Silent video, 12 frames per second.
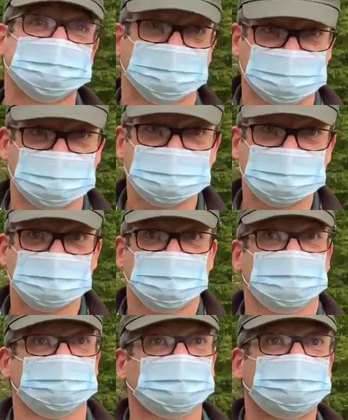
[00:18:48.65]
voyez
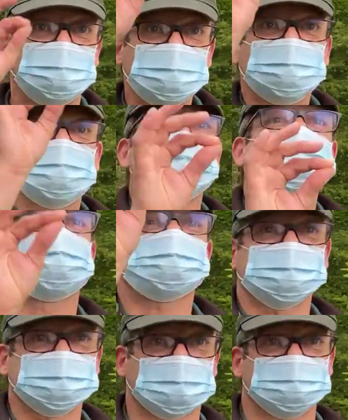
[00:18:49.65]
Et donc plus vous
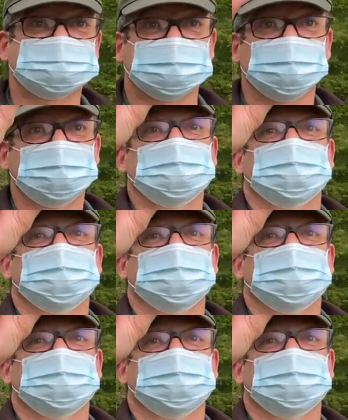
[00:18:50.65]
mélangez comme ça